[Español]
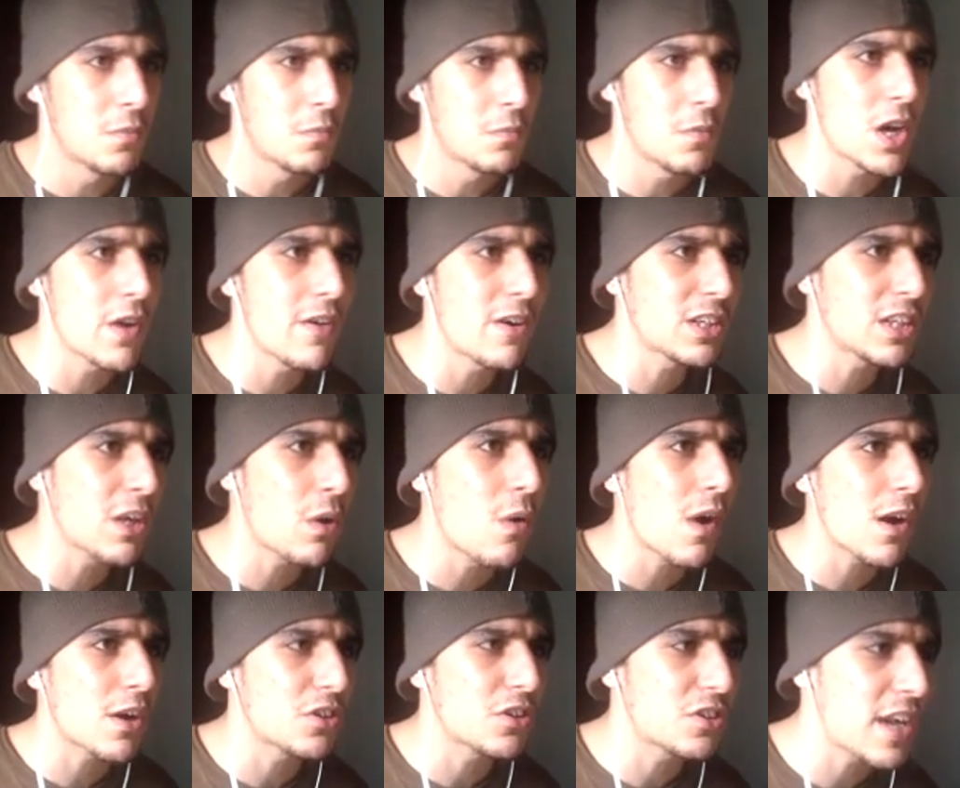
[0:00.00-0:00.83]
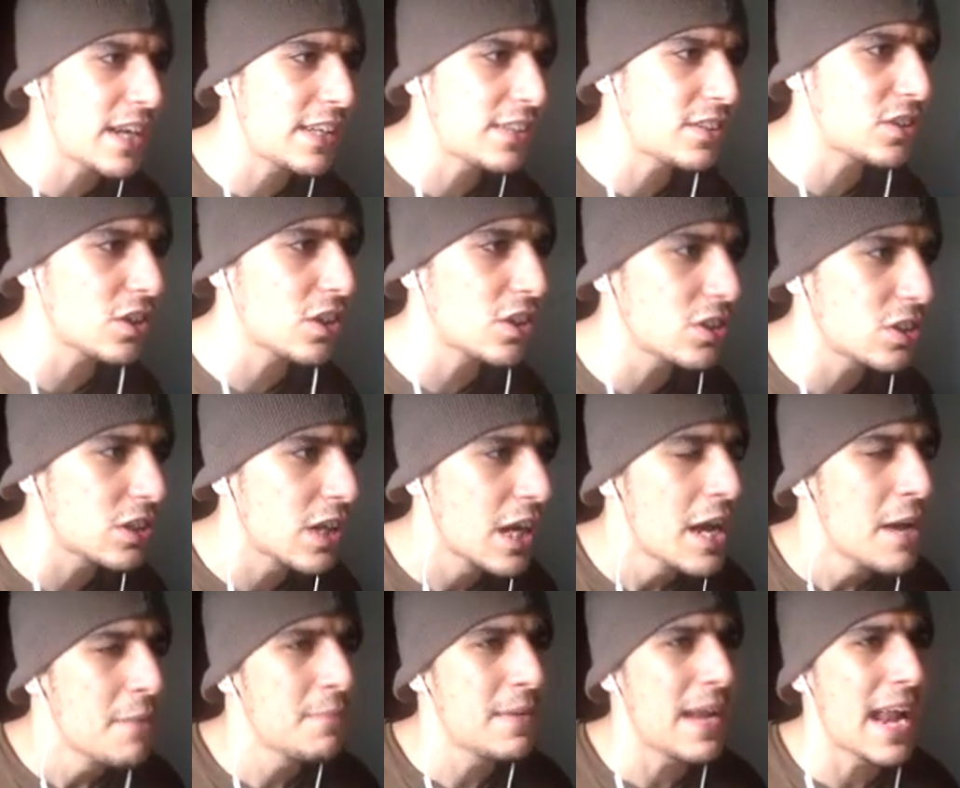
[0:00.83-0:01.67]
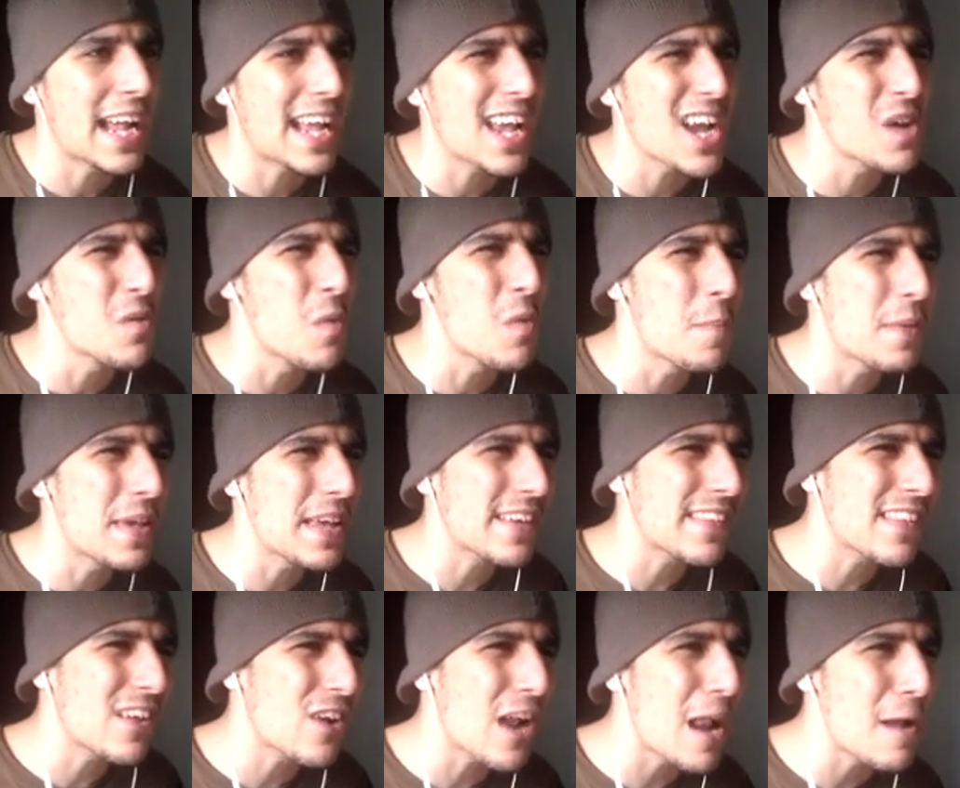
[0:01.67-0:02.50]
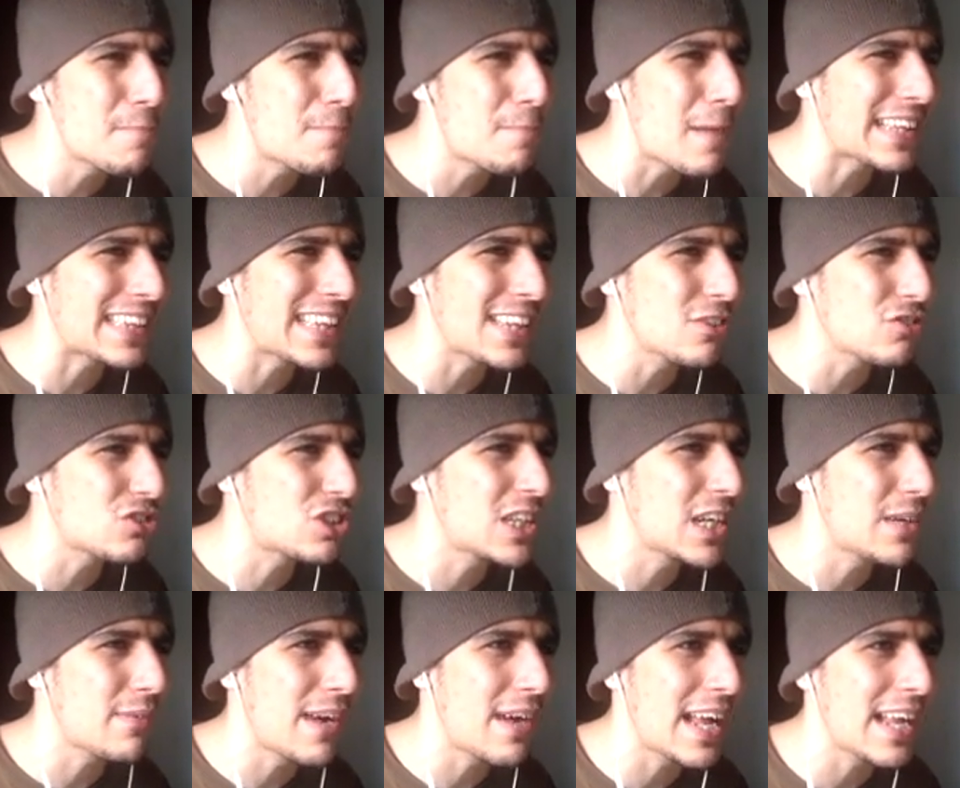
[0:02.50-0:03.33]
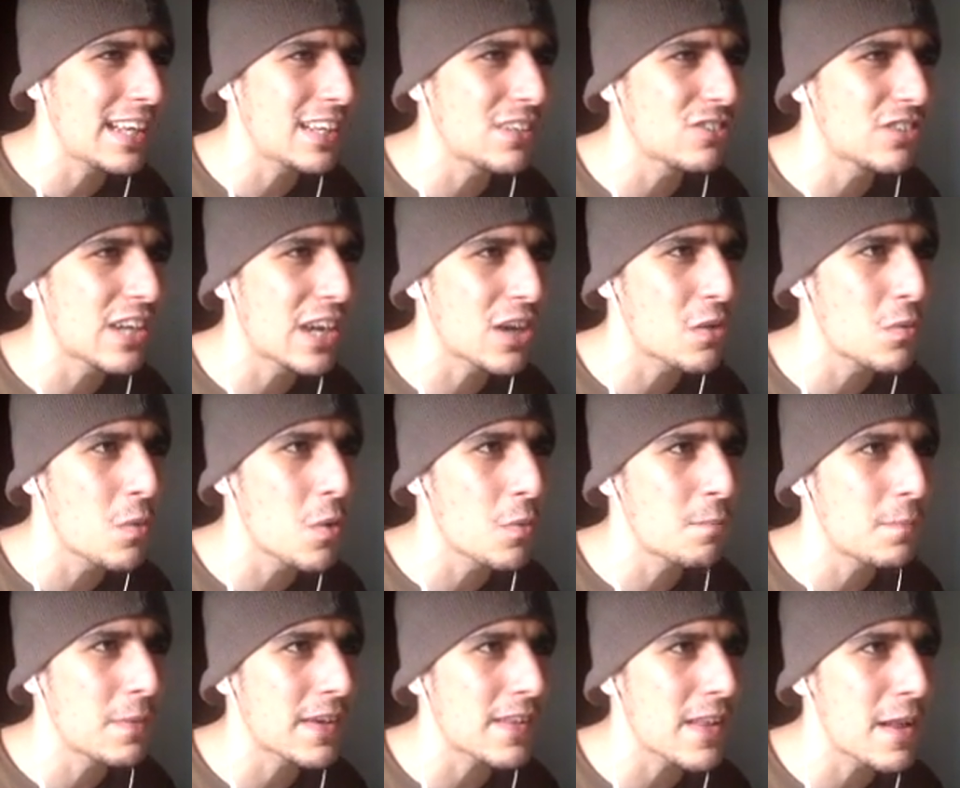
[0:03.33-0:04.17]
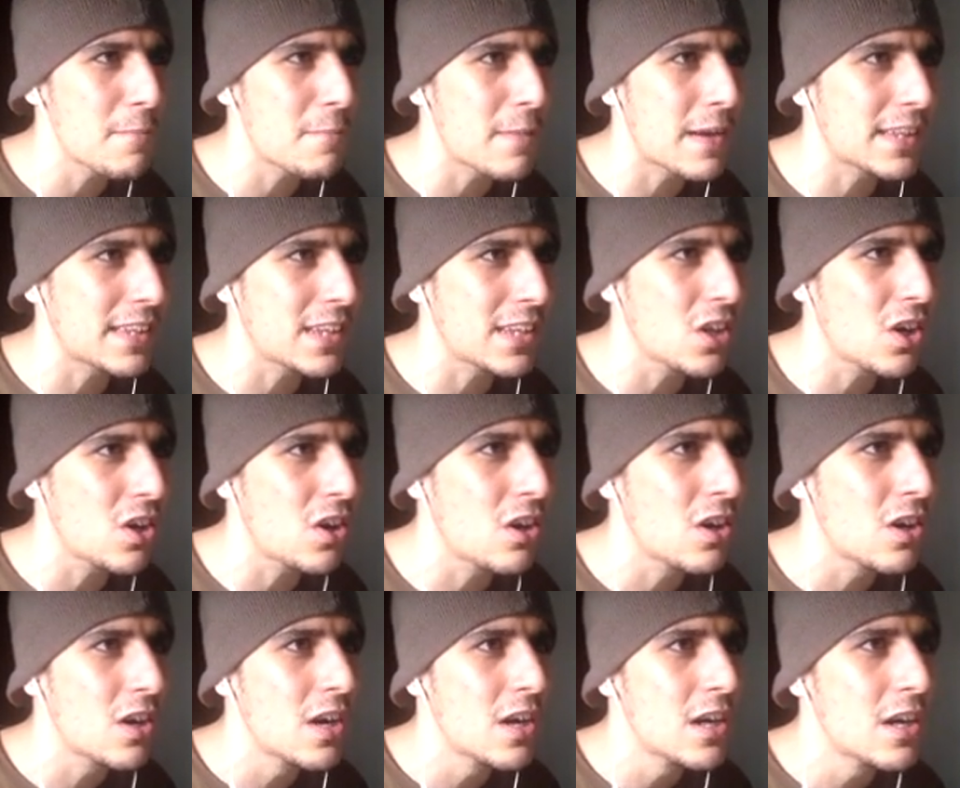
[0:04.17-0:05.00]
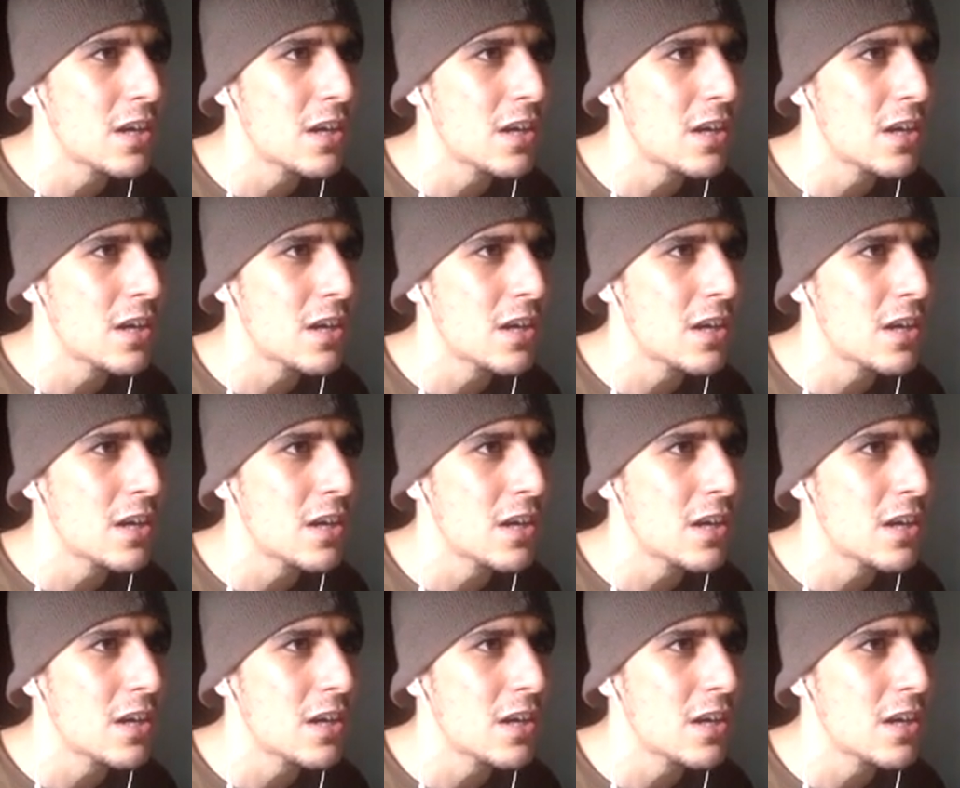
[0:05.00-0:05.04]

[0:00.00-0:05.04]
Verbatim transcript: Bueno, vamos a jugar contra estos. Mira, es que como pierda ahora el partido, chaval, o sea, como pierda el partido...